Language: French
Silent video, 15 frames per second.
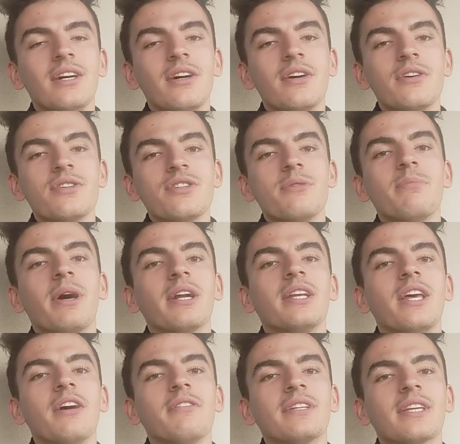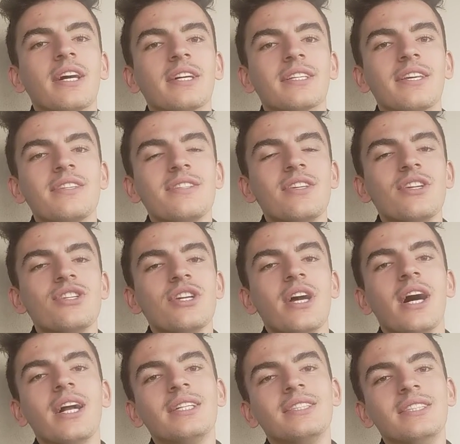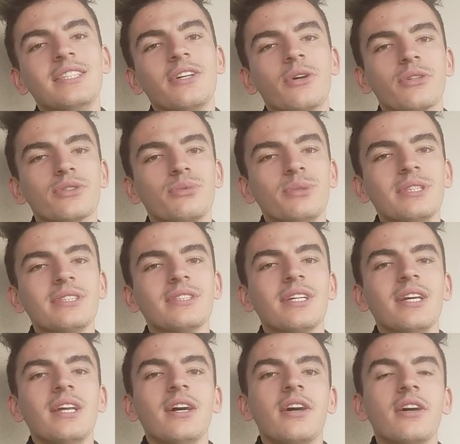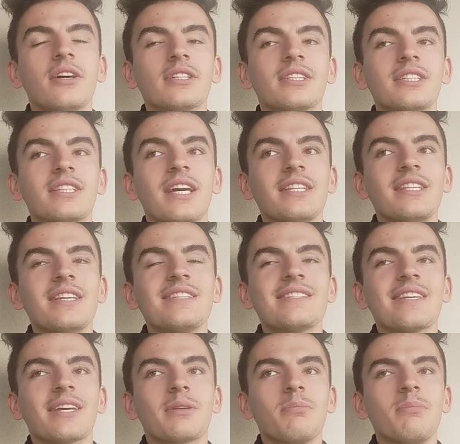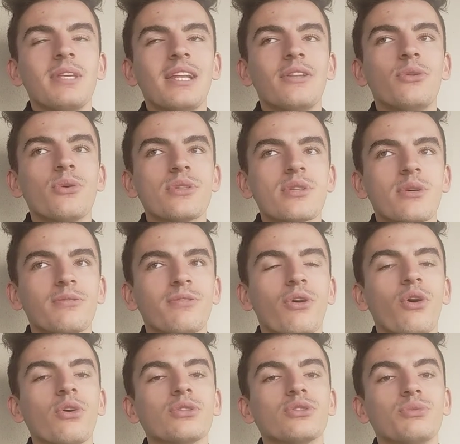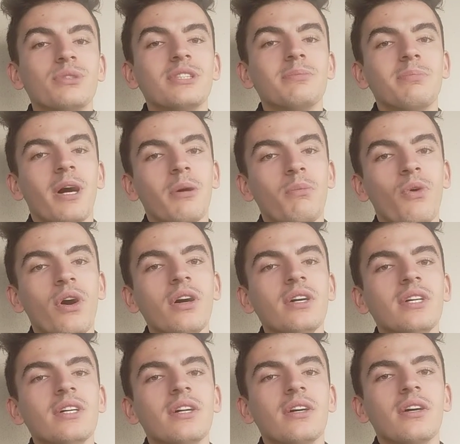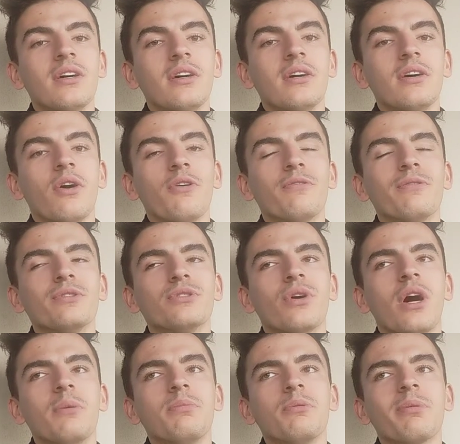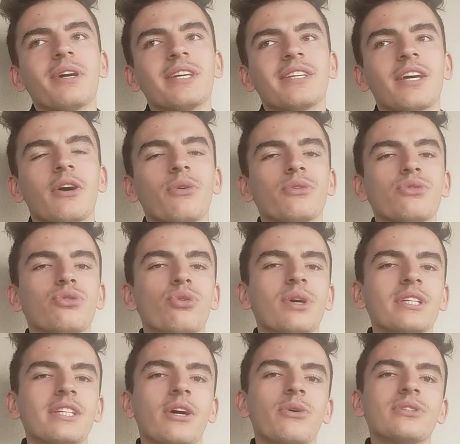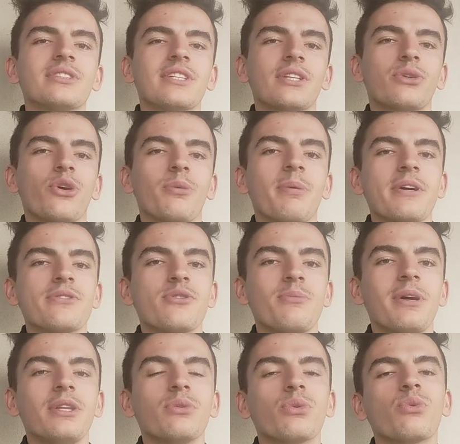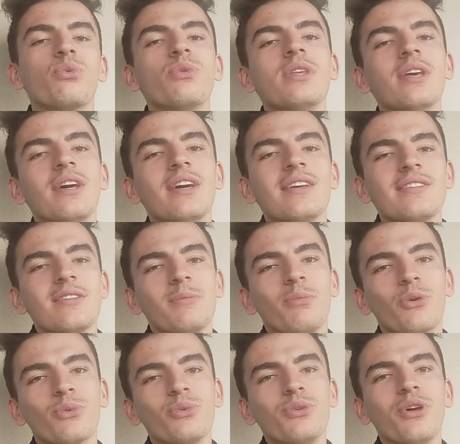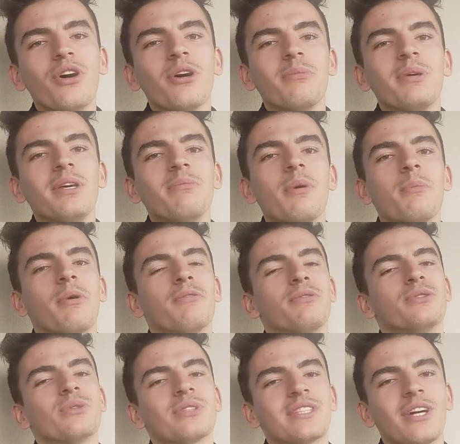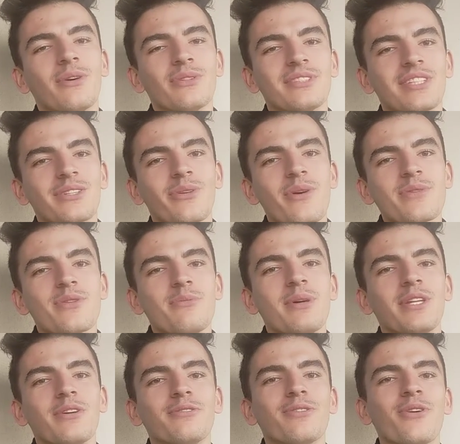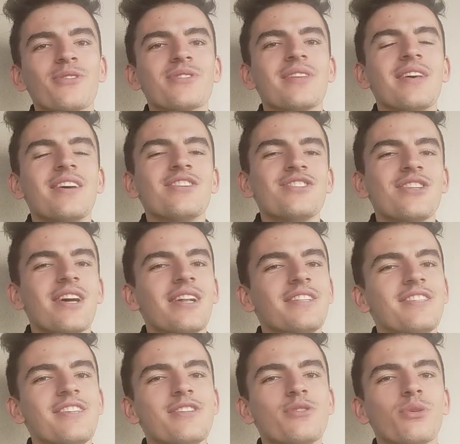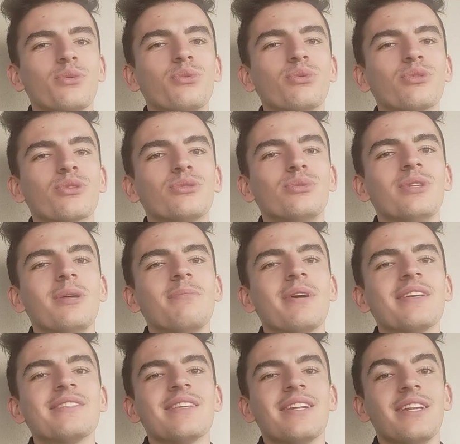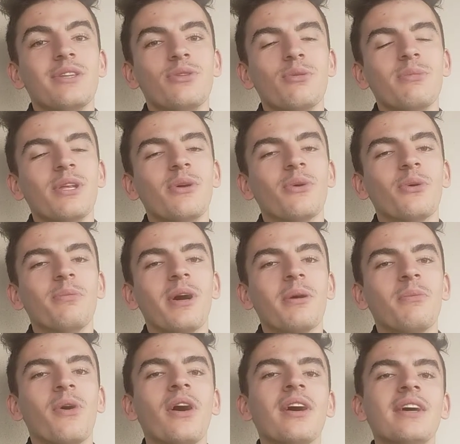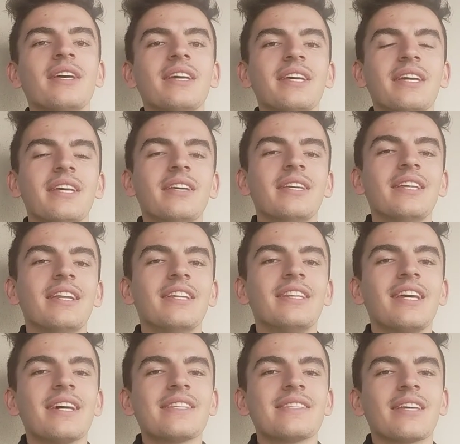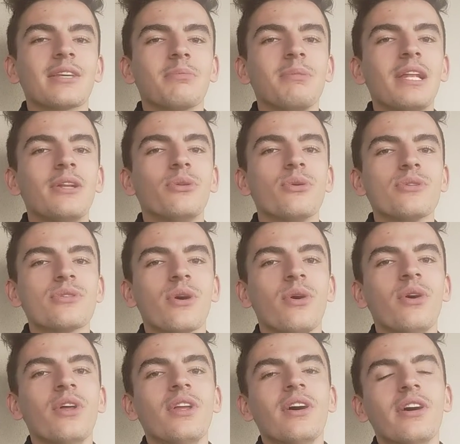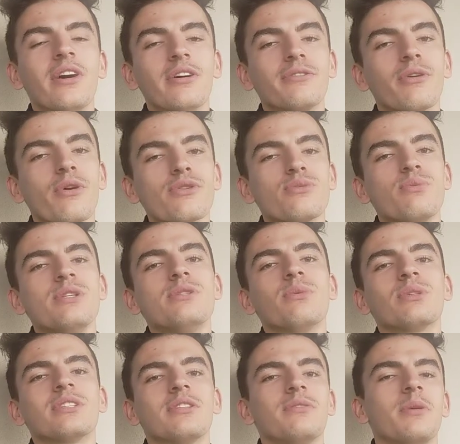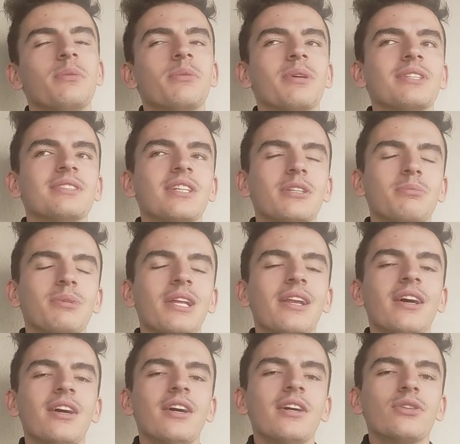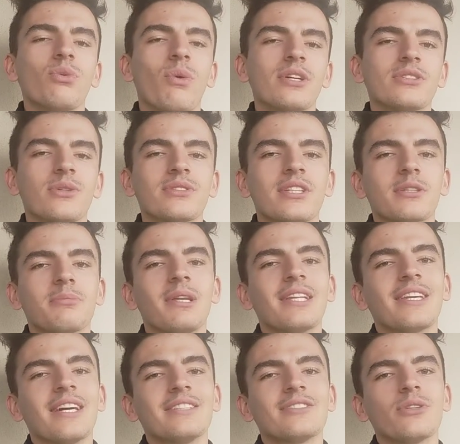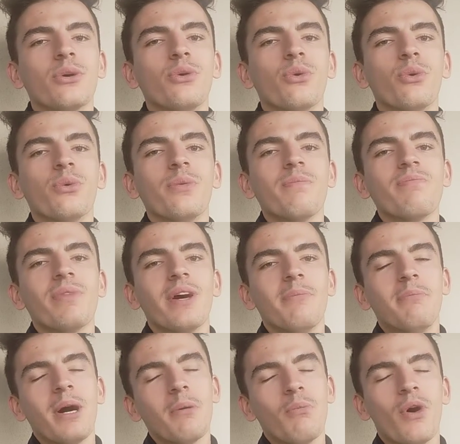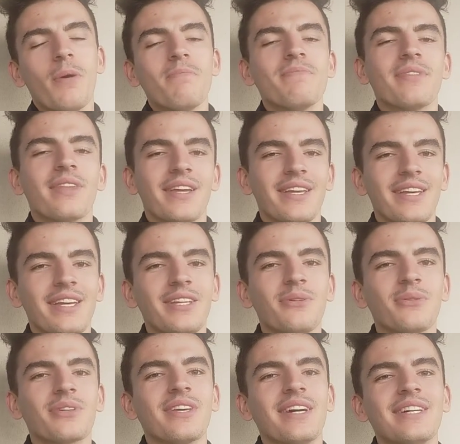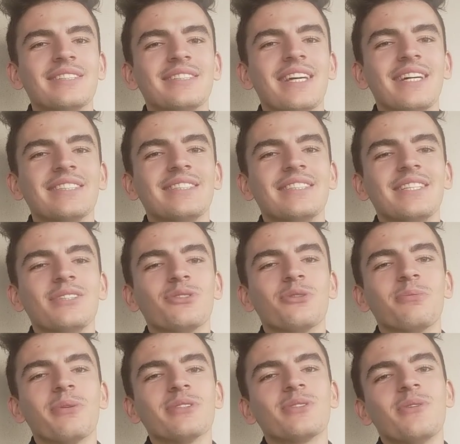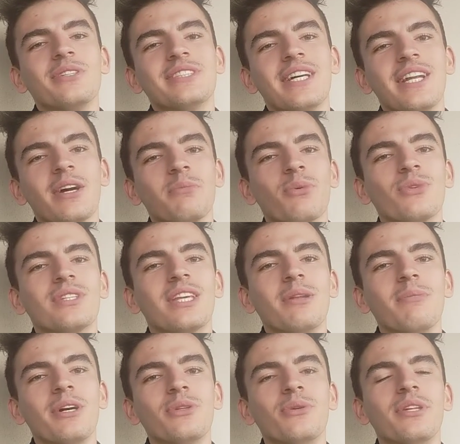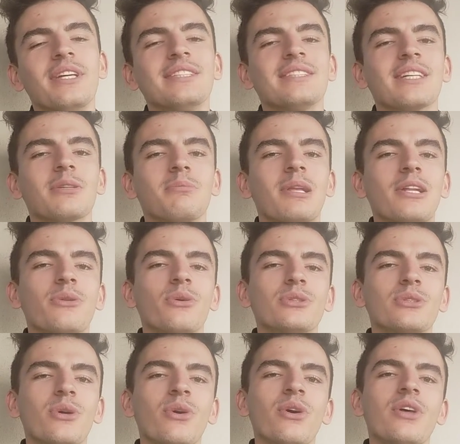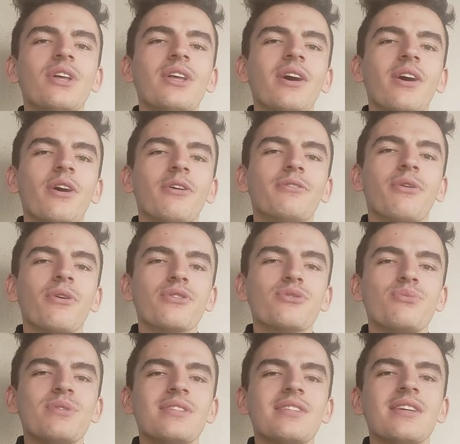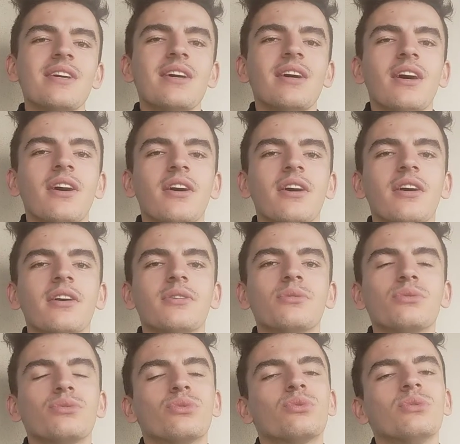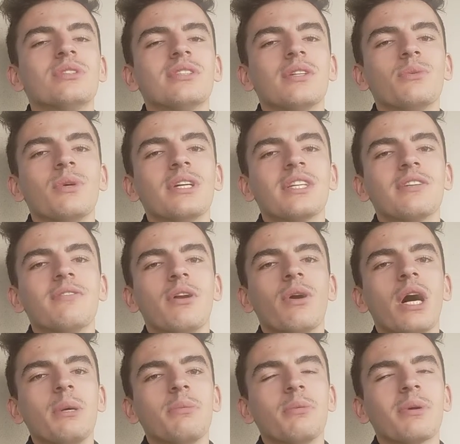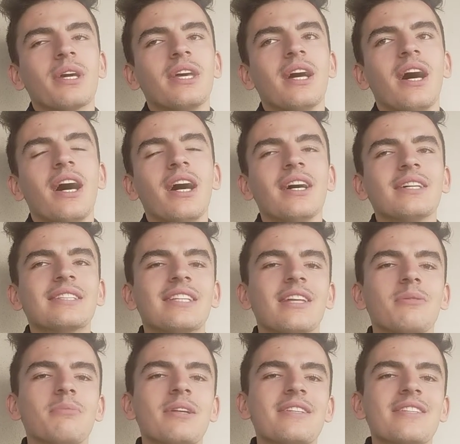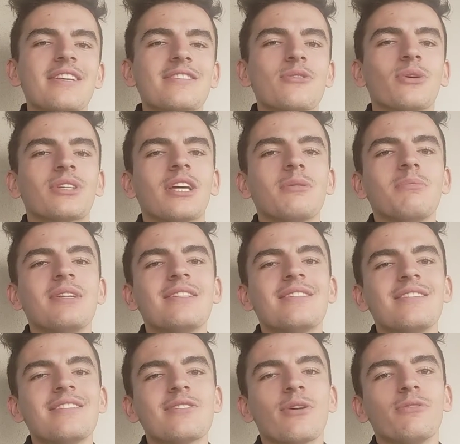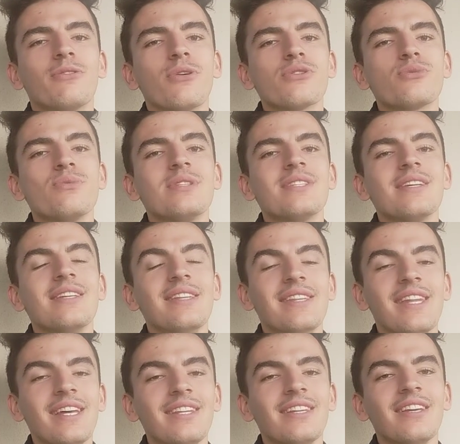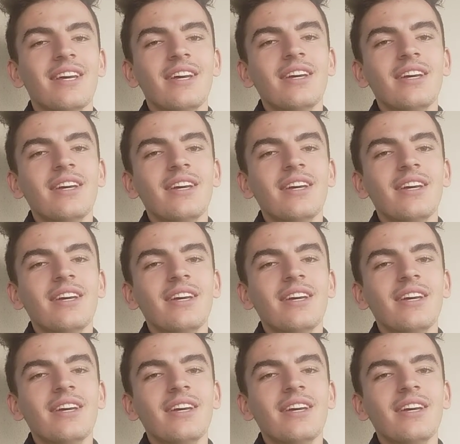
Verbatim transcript: Euh, j'ai parlé avec un caissier chez Aldi en Suisse euh, qui gagnait 5200 francs suisses par mois euh, en faisant à peu près 42 à 45 heures par semaine. Donc oui, c'est beaucoup d'heures, mais même en faisant 45 heures semaine en France chez Aldi, je doute que tu dépasses les 2000 euros par mois et il était à 5200 francs suisses, donc ça fait à peu près 5300, 5400 euros par mois. Et donc ça, c'est, je pense, le salaire brut qu'il m'a donné, 5200 euh, francs suisses. Euh, donc du coup, ça doit équivaloir à peu près à 4500, 4600 francs suisses net.